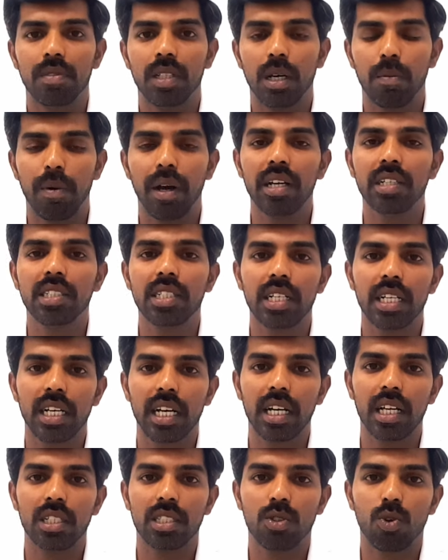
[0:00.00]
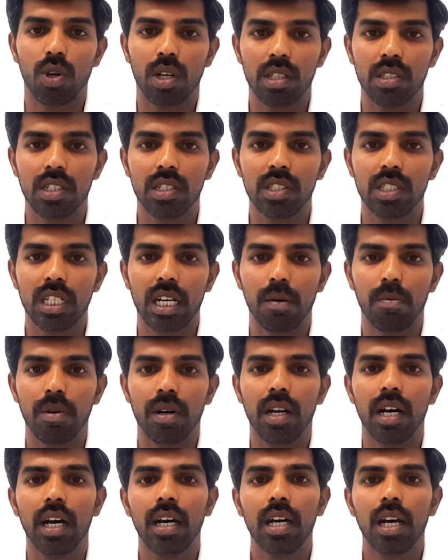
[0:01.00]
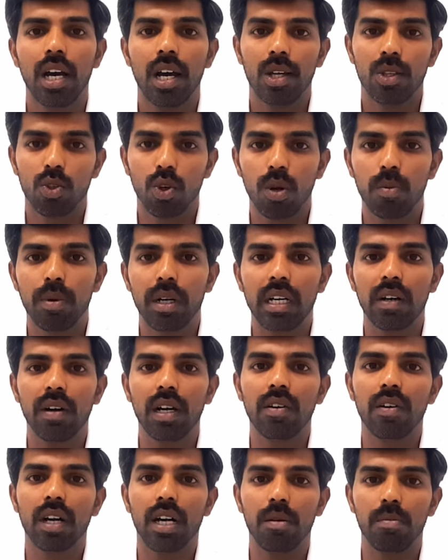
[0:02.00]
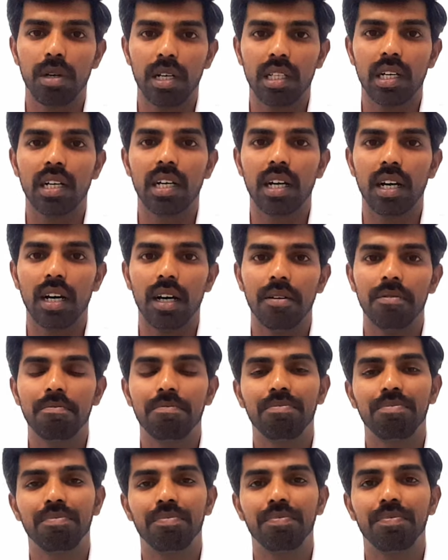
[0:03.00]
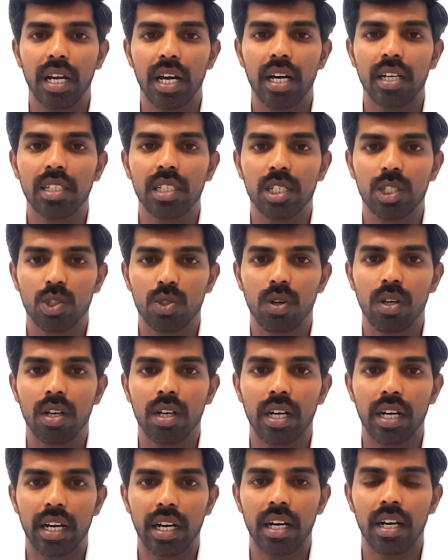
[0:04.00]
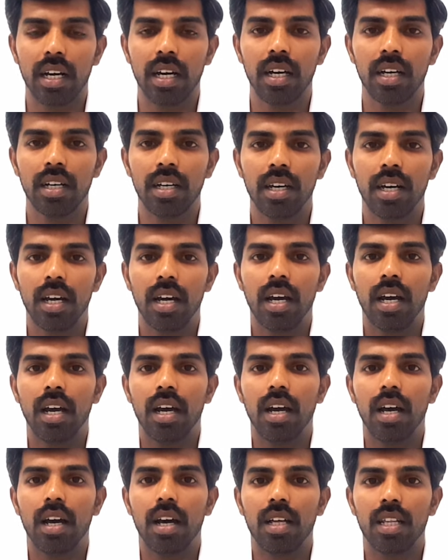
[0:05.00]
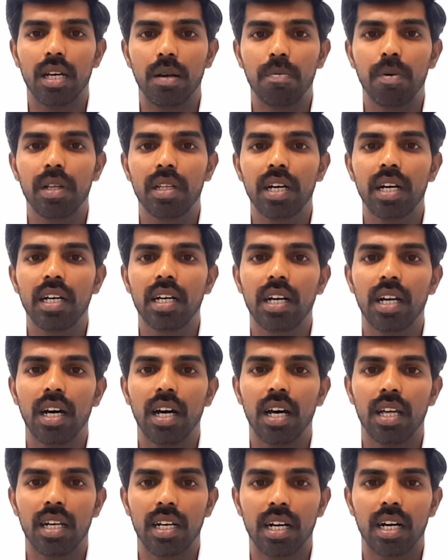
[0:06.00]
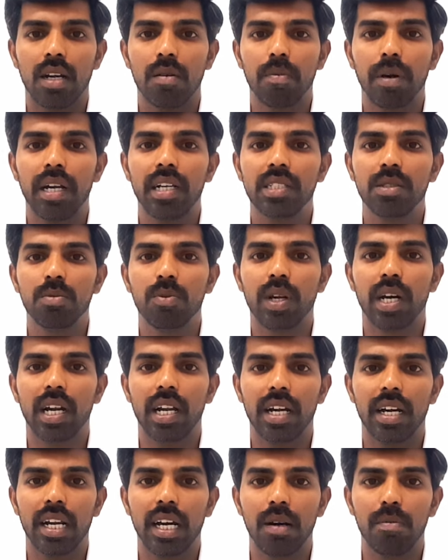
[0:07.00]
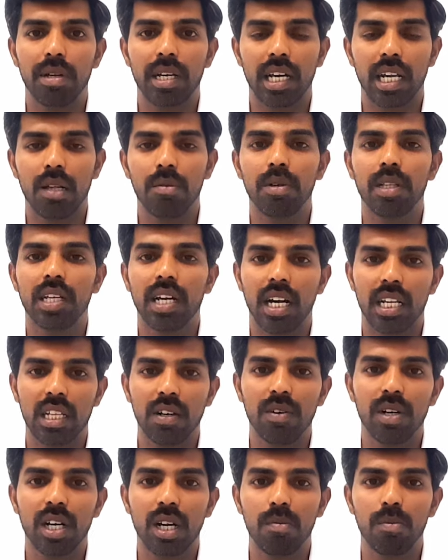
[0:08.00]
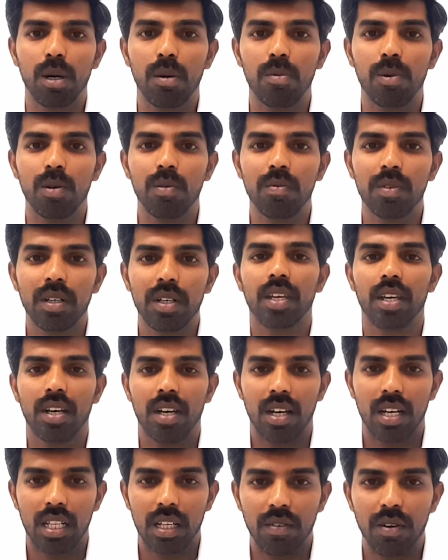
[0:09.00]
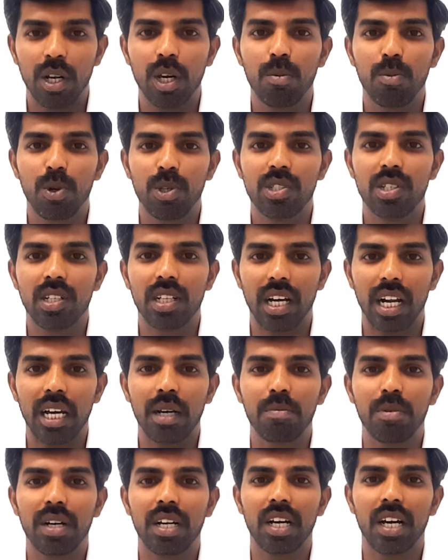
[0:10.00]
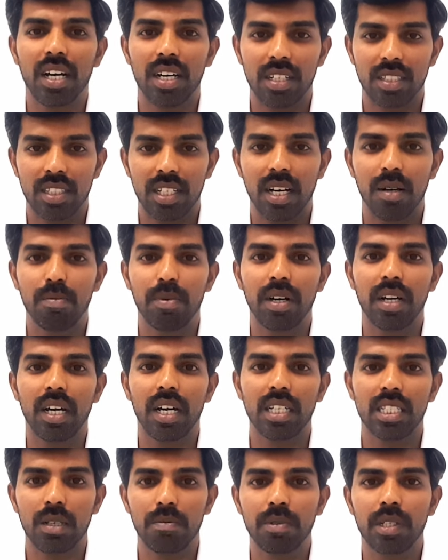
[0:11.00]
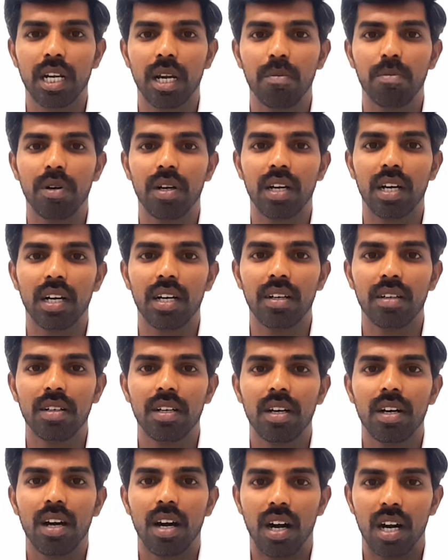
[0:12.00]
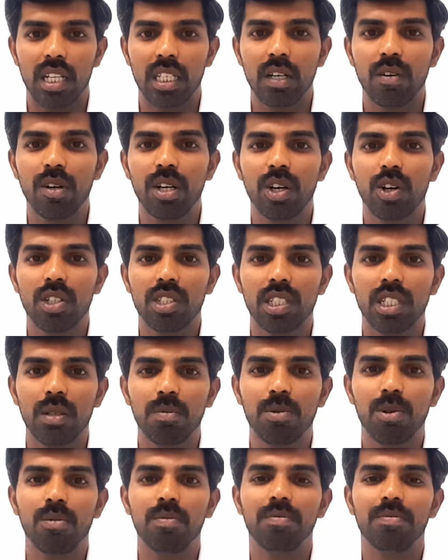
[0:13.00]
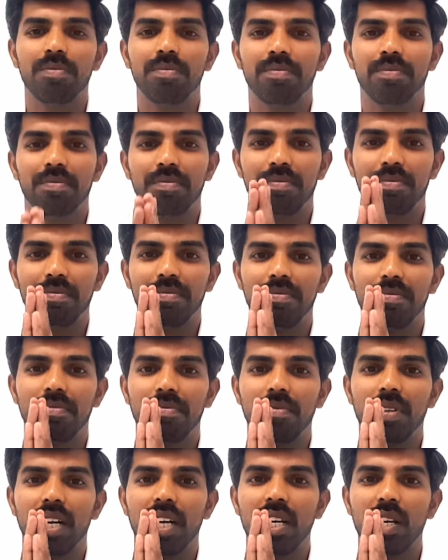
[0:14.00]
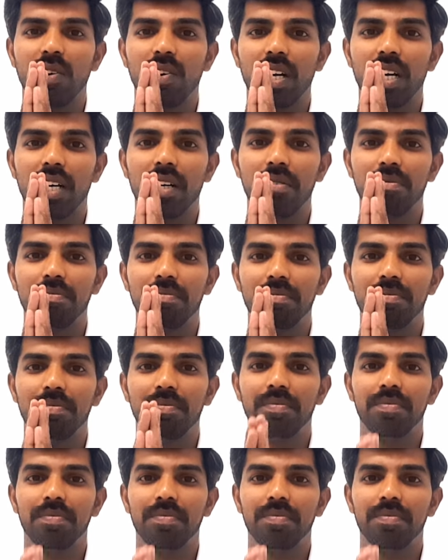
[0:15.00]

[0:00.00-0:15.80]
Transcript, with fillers: இந்த பயிற்சியை நீங்கள் தொடர்ந்து செஞ்சீங்க அப்படின்னா தோள்பட்டை வழி வராமல் தடுக்கலாம் தேர்தல் சொல்கிறேன்னா என்ன அதை எப்படி தடுக்கலாம் அதற்கான பயிற்சி முறைகள் என்ன அப்படிங்கிறத பற்றி அடுத்த வீடியோவில் பார்ப்போம் இந்த வீடியோ பிடிச்சிருந்தால் லைக் பண்ணுங்கள் ஷேர் பண்ணுங்கள் சப்ஸ்கிரைப் பண்ணுங்கள் அடுத்த வீடியோவில் சந்திப்போம் நன்றி வணக்கம்